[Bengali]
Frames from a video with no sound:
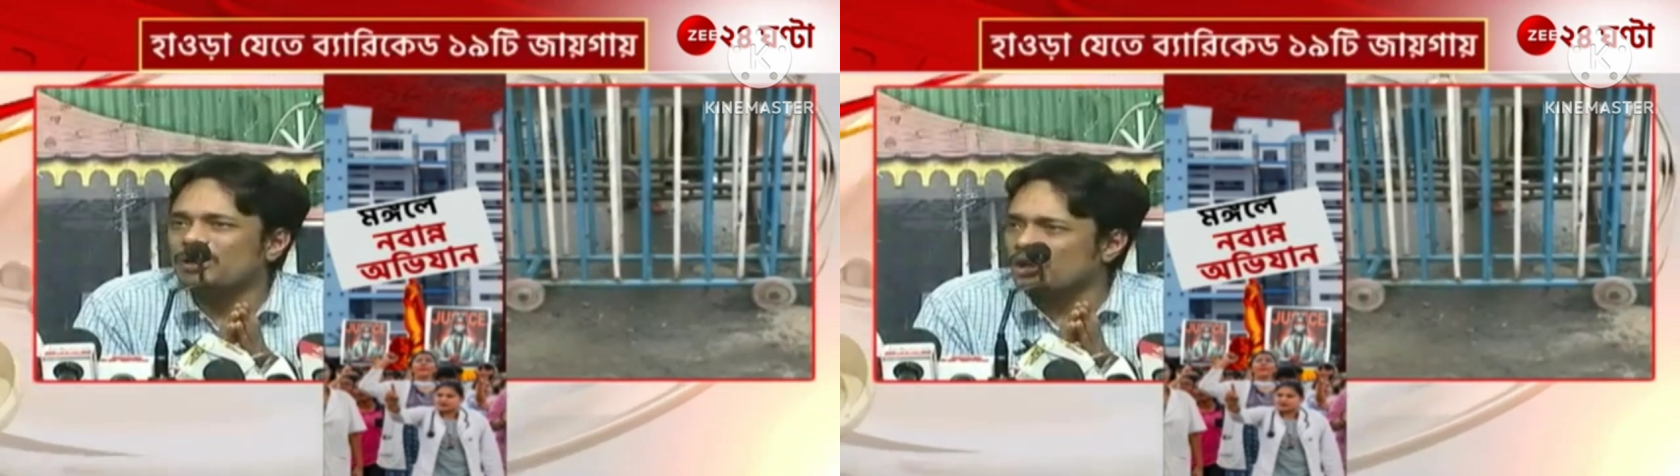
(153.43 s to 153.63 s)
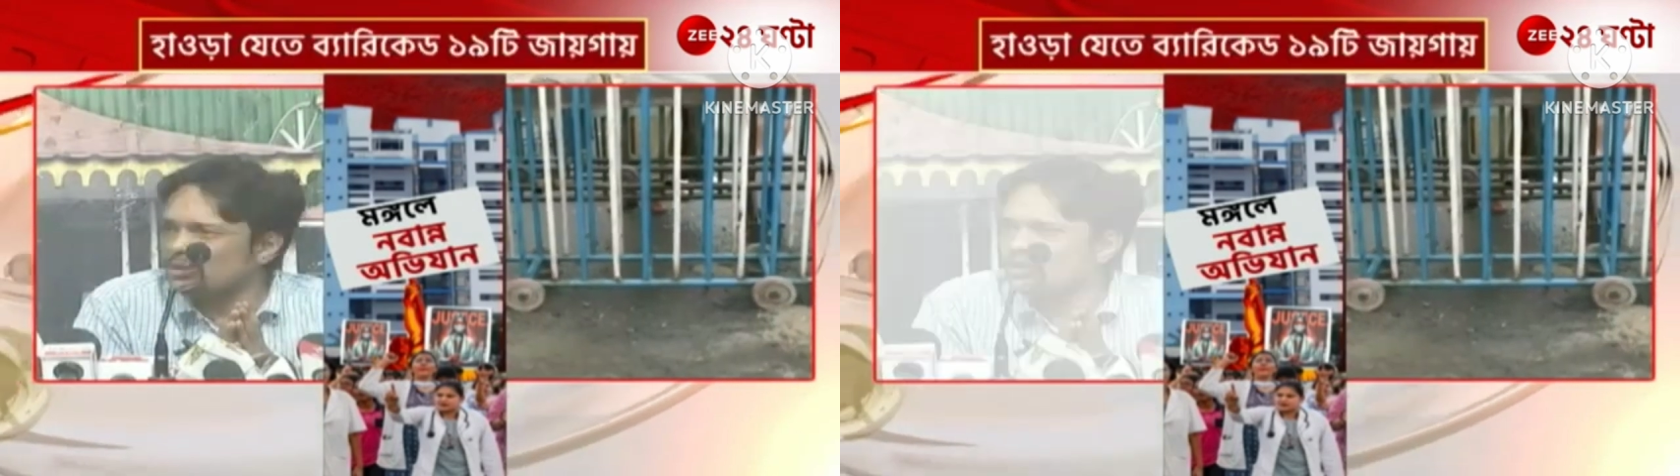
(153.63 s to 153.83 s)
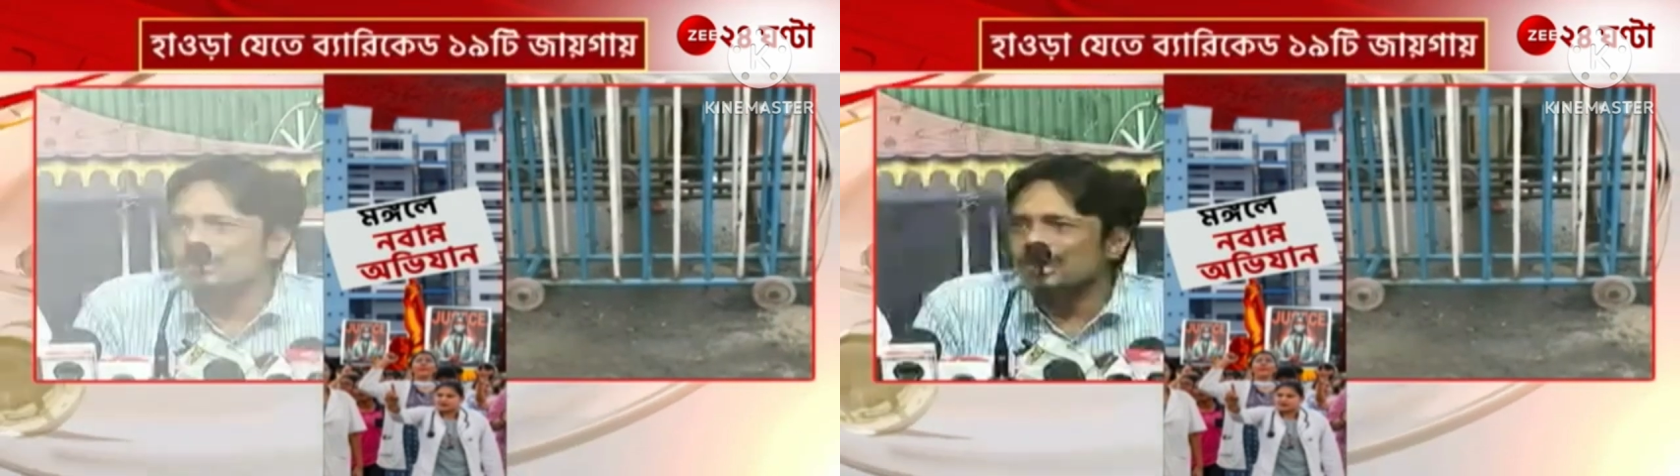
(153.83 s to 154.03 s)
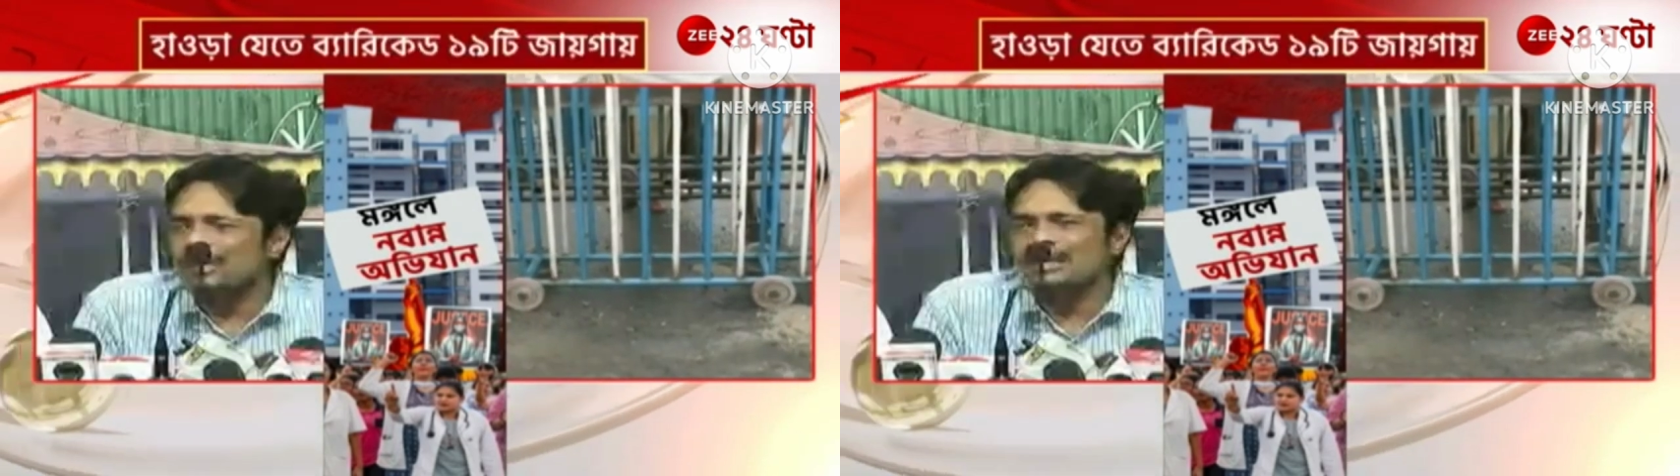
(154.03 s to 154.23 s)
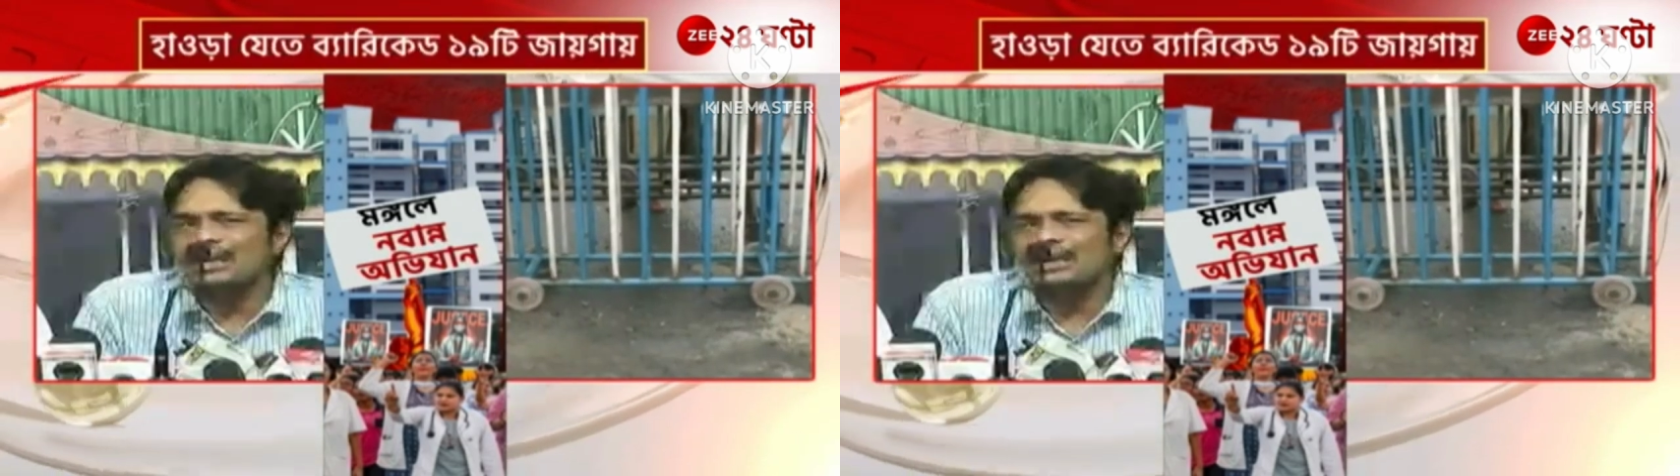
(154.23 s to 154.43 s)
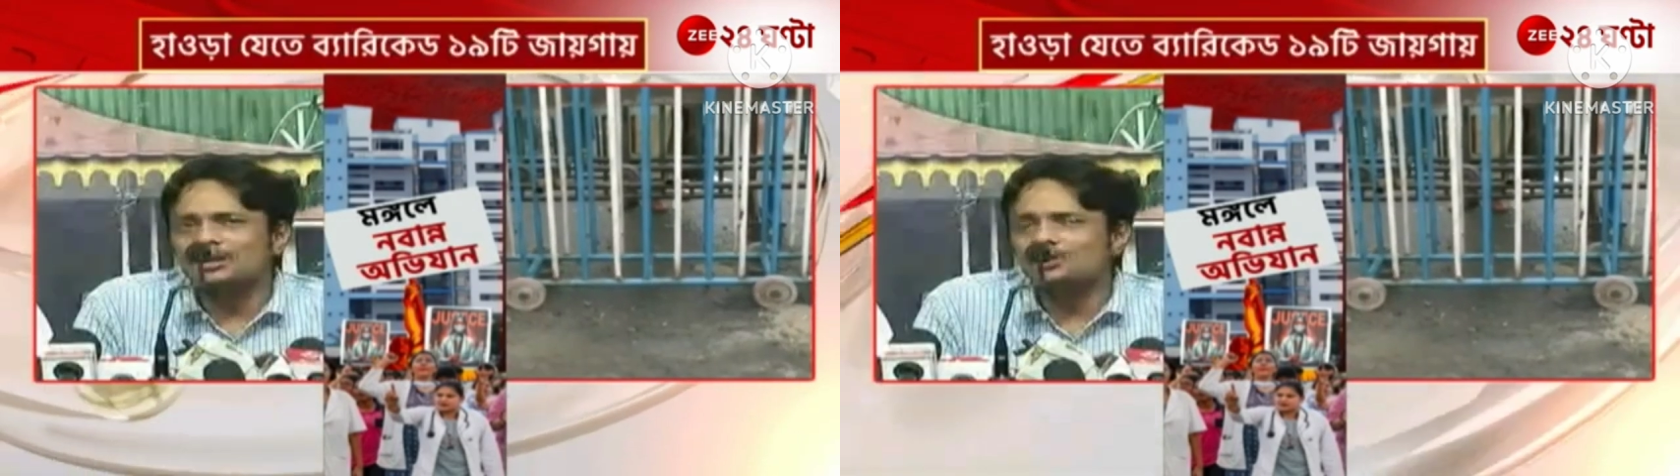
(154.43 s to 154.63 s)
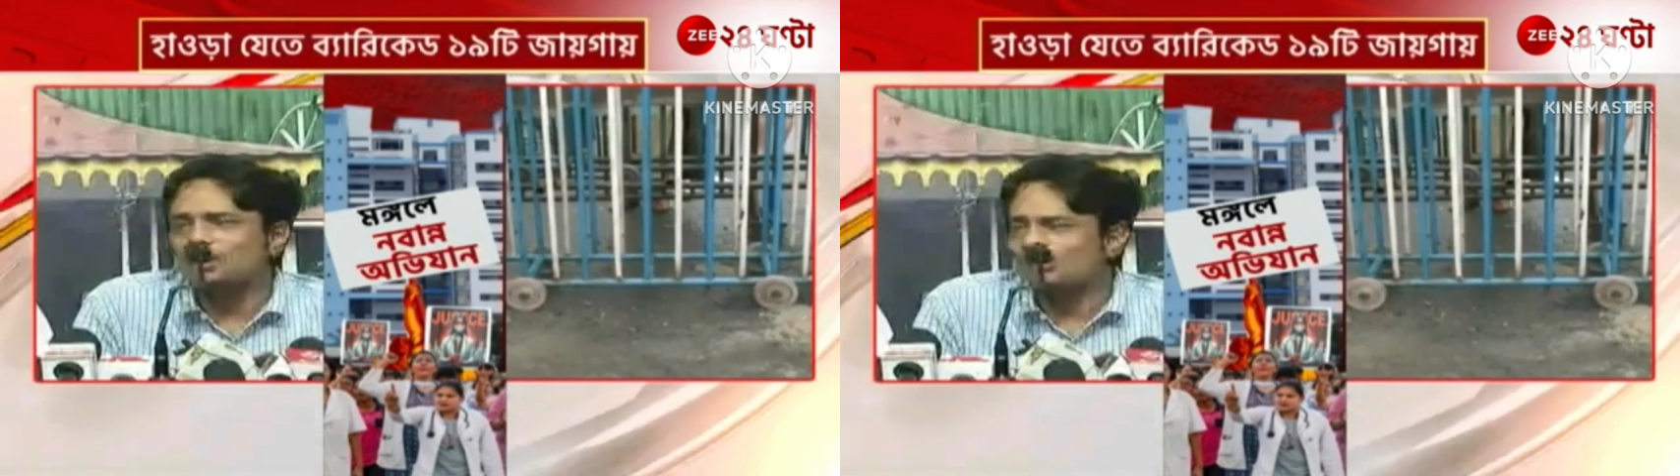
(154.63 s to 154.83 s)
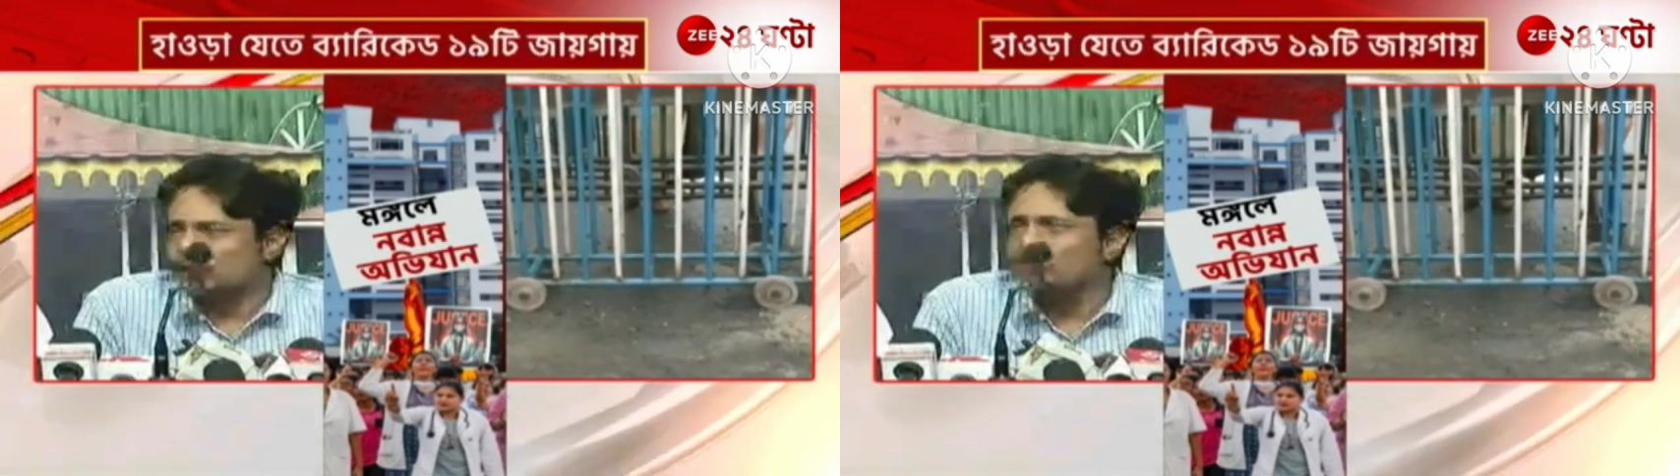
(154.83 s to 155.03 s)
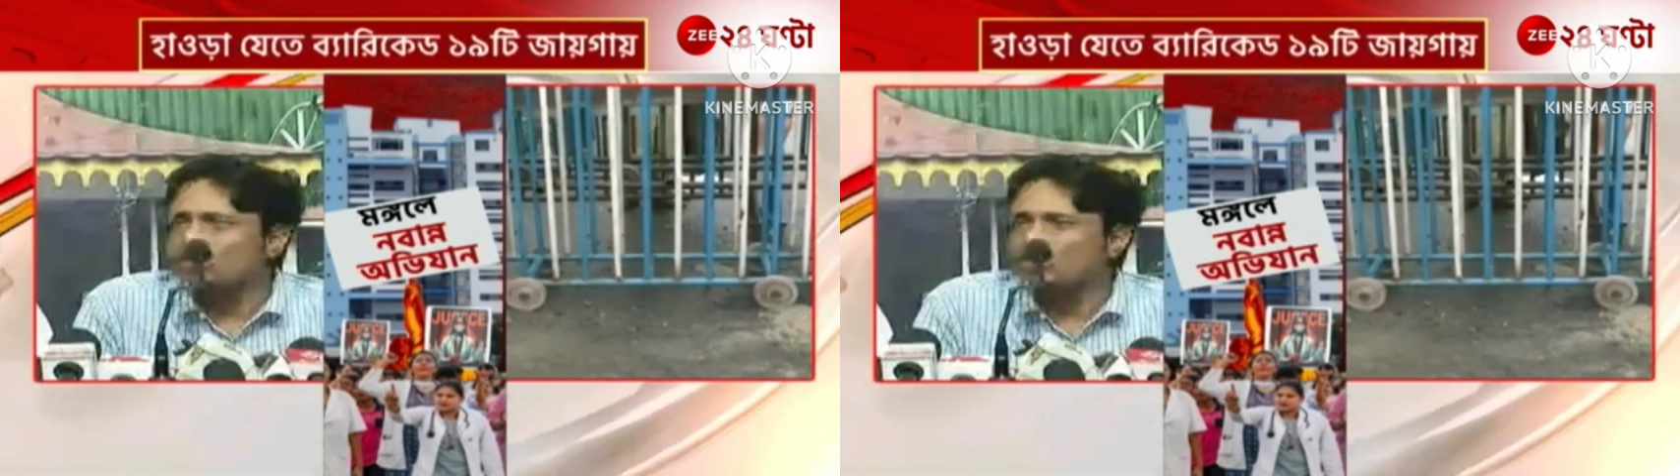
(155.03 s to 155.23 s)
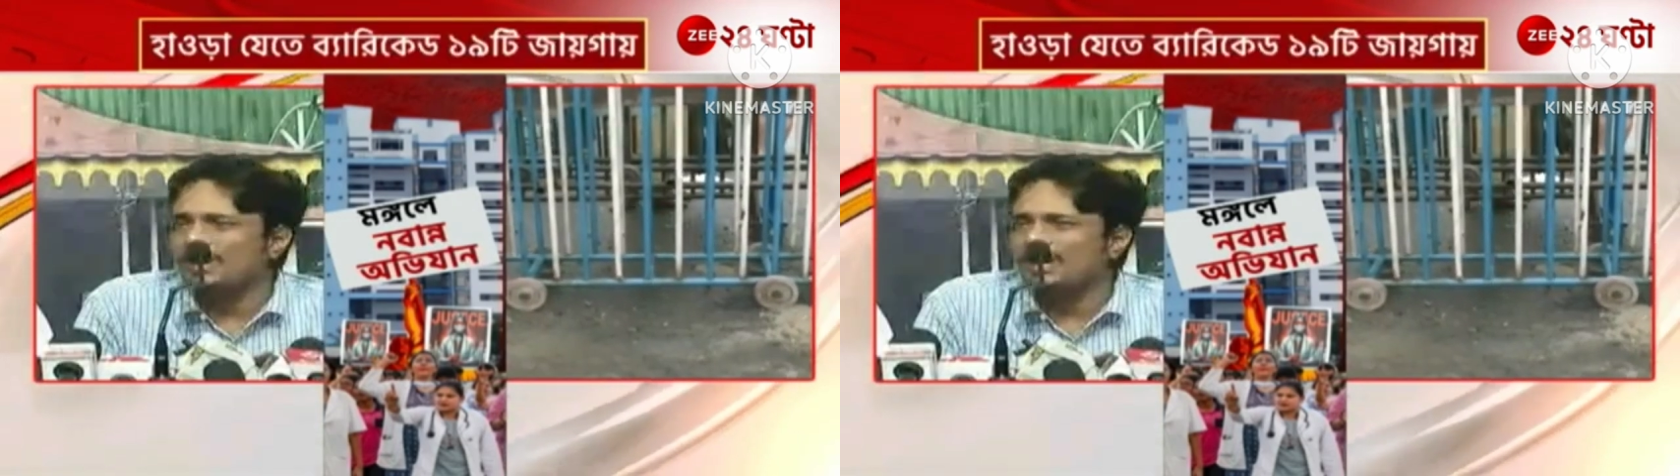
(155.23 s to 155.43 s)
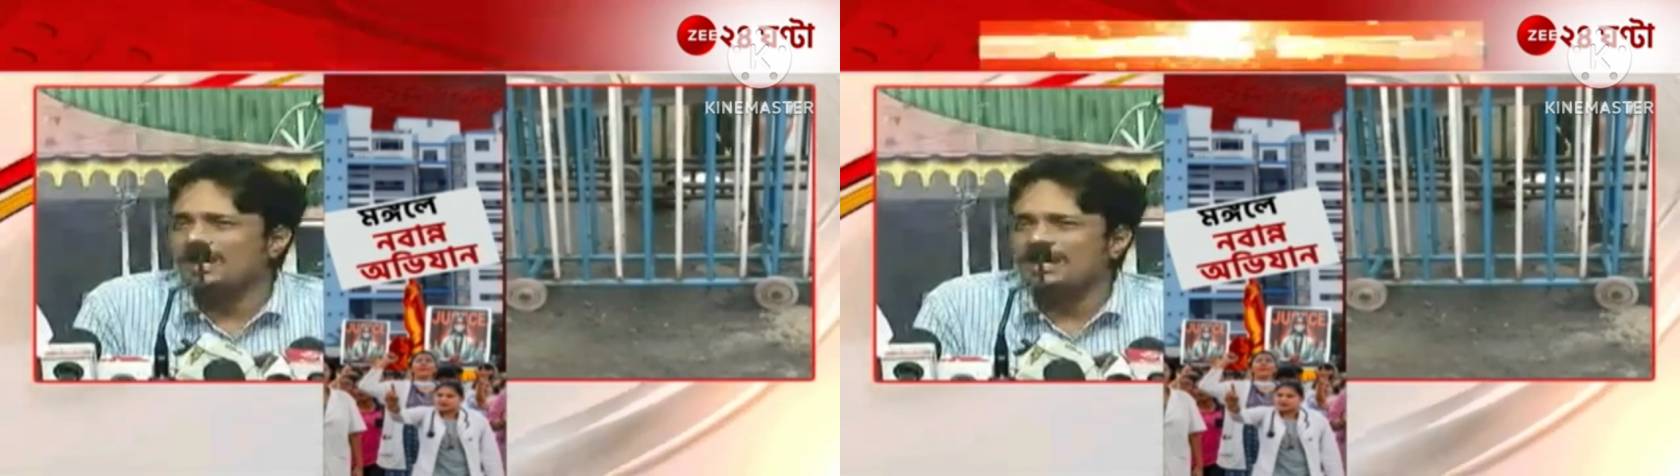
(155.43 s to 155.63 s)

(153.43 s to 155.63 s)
বিরত এটা একটি সম্পূর্ণভাবে